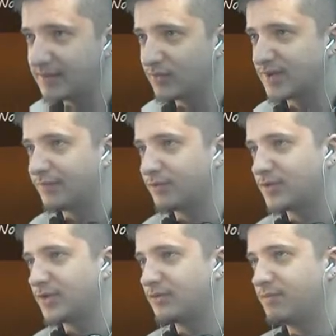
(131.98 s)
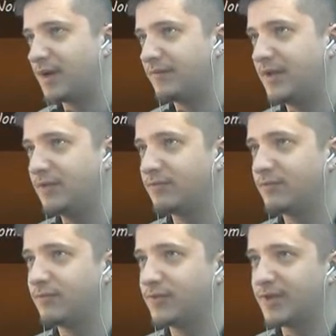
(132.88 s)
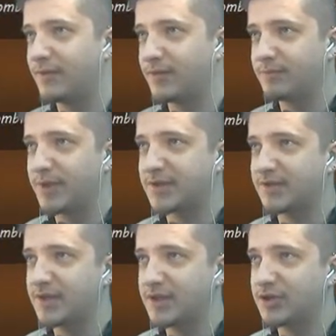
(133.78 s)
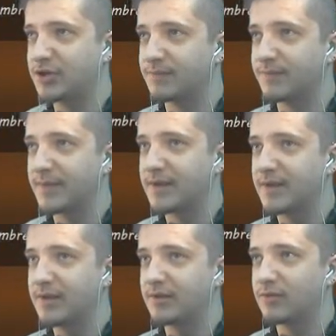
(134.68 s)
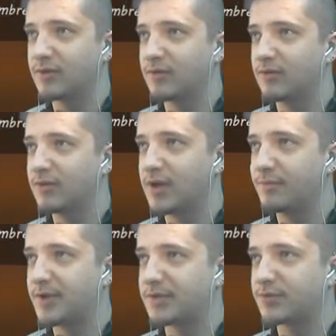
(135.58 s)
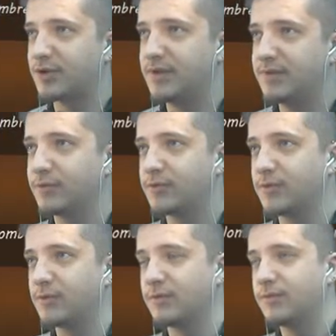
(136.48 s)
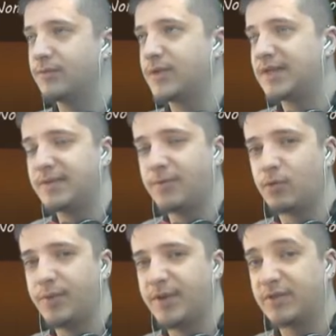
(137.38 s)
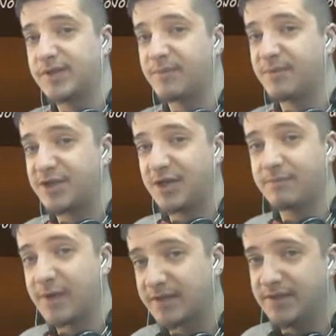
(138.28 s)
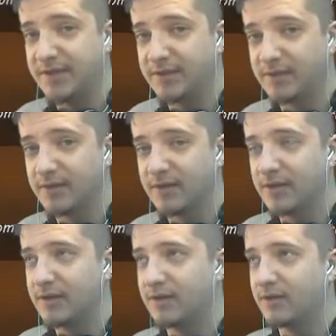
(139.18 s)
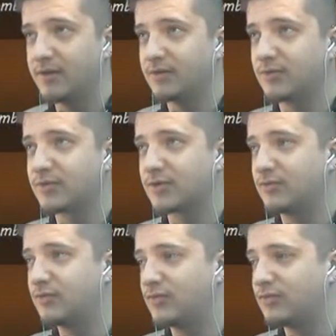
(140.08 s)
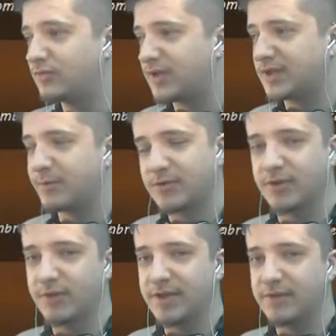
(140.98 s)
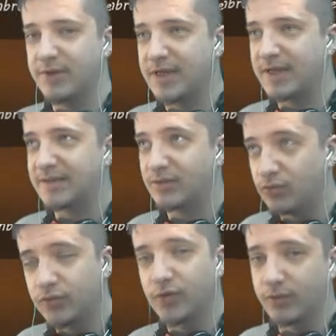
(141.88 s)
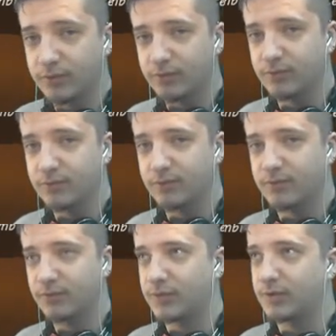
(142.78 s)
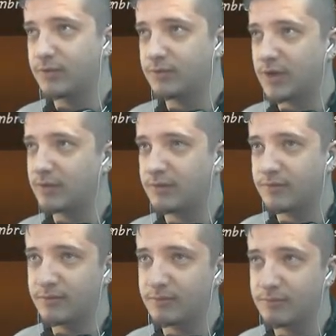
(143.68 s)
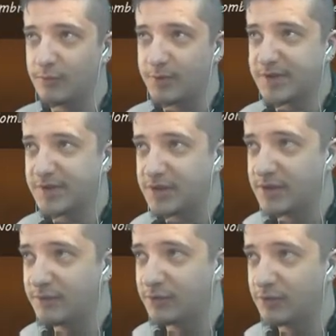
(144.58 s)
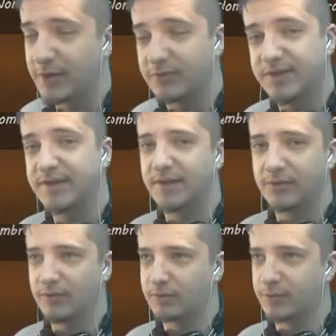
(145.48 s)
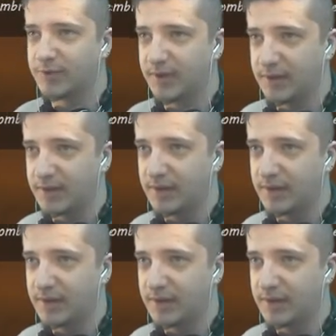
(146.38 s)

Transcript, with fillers: Donc ça fonctionne par ville. Vous, vous avez votre personnage. Donc voilà, par exemple, je suis niveau 2. Vous gardez vos compétences après chaque partie. Euh, tout ce que, toute l'expérience que vous gagnez, vous la gardez tout le temps. Donc euh, voilà, mon personnage est niveau 2, par contre c'est très long à augmenter.